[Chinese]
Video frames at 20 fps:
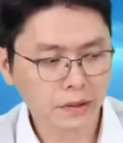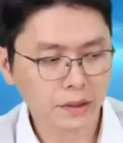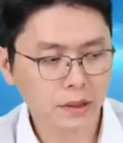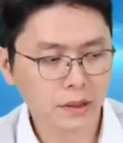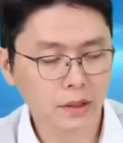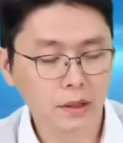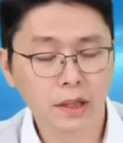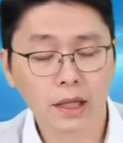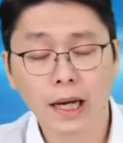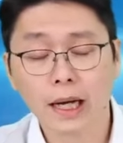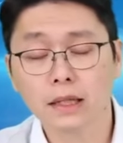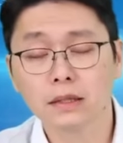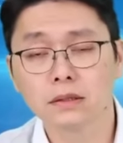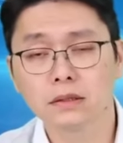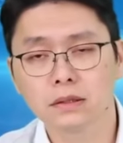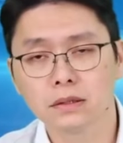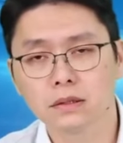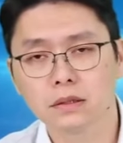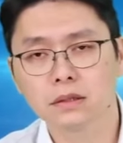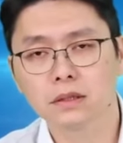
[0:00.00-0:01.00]
的案
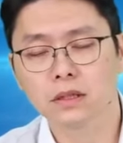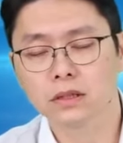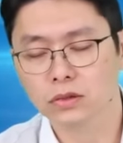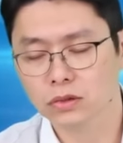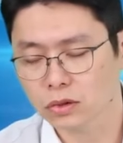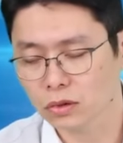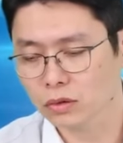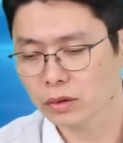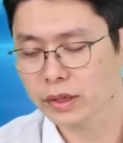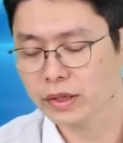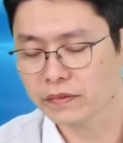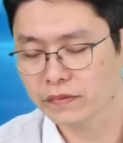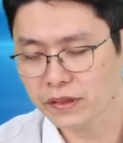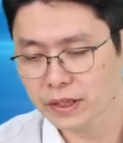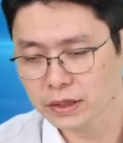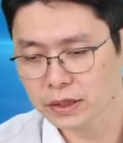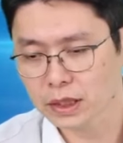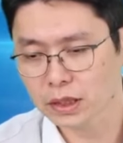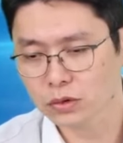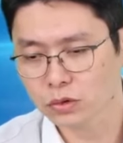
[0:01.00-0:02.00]
子的种类
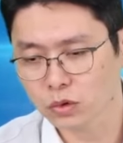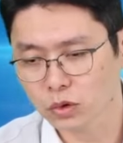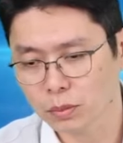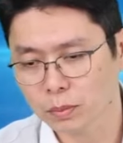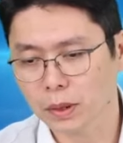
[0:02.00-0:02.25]
非常多，